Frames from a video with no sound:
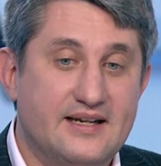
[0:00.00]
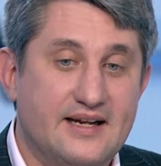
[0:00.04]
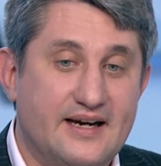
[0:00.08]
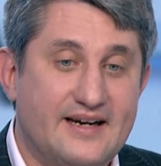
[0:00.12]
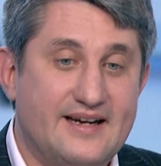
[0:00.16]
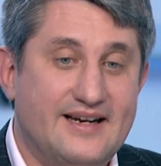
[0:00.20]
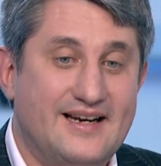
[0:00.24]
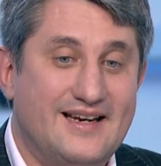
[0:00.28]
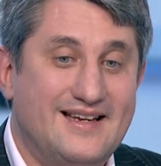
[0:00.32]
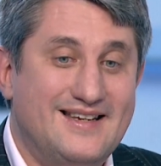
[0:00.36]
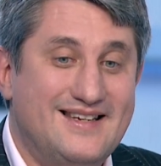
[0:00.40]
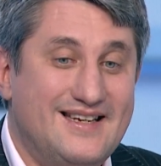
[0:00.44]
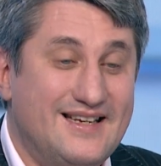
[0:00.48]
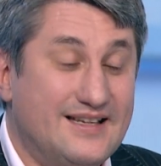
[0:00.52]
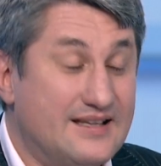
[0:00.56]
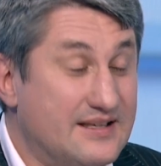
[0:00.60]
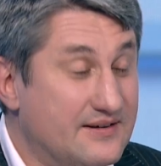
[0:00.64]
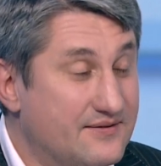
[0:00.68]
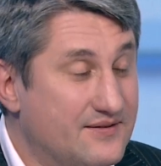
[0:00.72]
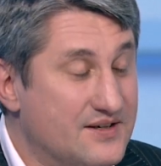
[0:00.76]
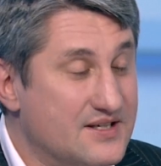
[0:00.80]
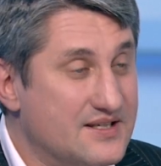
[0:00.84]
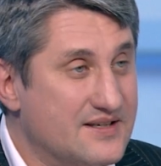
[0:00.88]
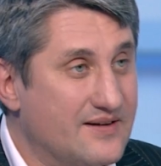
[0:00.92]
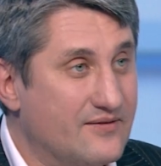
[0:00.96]
на кредиты
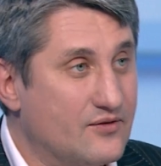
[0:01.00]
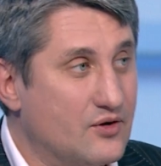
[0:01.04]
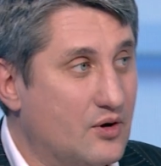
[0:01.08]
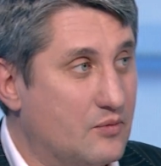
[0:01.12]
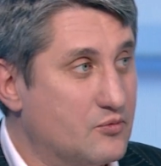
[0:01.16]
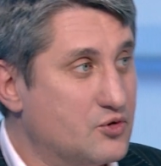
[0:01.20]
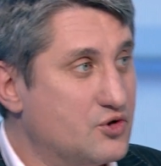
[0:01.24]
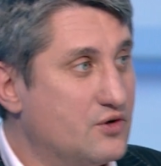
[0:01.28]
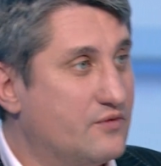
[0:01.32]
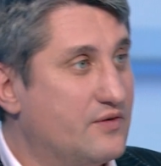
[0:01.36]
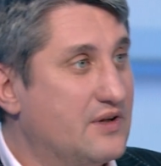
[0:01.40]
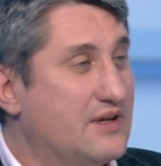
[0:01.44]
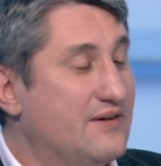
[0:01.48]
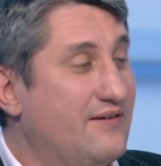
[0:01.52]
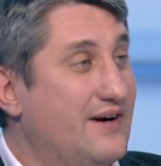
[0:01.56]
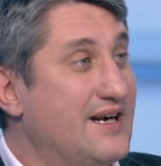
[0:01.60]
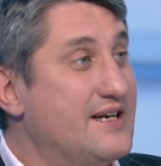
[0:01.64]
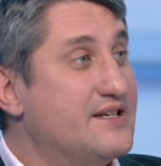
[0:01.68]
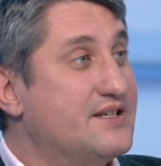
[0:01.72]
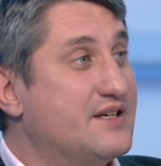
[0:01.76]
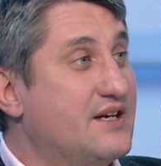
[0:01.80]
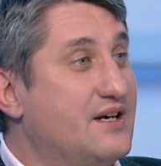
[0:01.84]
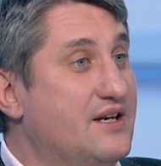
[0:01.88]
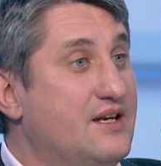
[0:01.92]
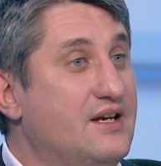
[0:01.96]
в основном, что
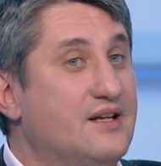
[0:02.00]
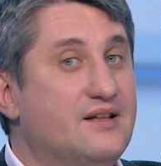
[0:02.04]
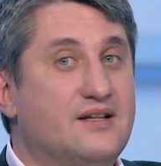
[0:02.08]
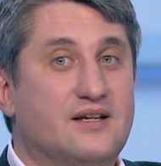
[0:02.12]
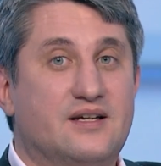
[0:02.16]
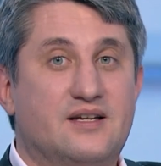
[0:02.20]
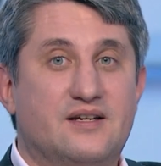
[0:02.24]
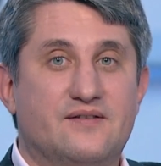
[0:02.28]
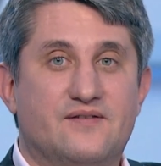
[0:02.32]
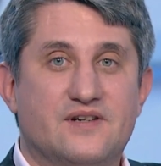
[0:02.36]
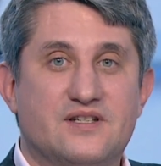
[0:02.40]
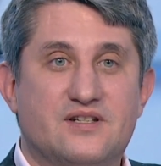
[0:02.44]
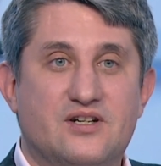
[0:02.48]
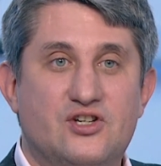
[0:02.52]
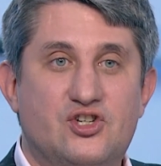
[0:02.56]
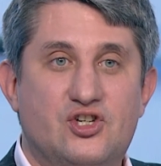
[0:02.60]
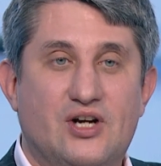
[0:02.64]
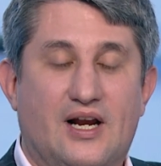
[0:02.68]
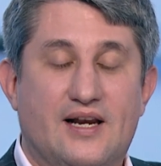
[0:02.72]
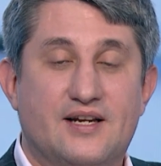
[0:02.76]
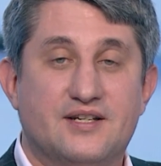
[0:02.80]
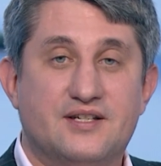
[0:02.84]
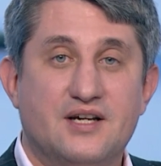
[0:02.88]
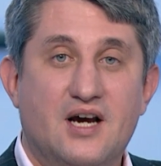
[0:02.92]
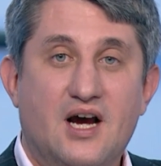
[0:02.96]
выдавались кредиты и не
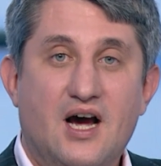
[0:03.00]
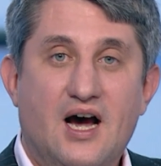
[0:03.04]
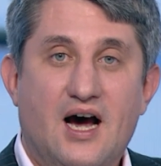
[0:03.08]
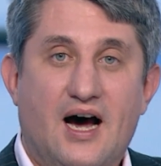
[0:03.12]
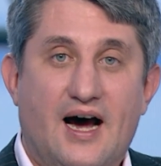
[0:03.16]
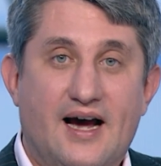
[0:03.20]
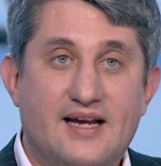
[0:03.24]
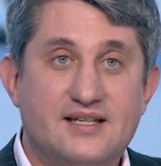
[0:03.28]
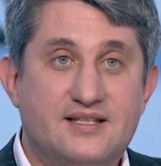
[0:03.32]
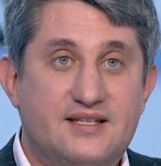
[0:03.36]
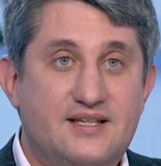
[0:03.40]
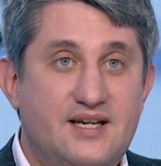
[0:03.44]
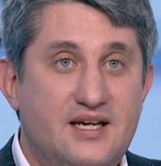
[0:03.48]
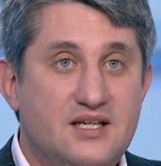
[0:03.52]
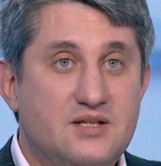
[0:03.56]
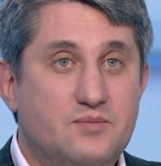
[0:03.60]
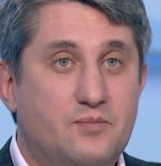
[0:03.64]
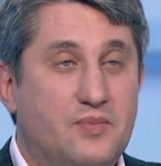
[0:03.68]
возвращались. А здесь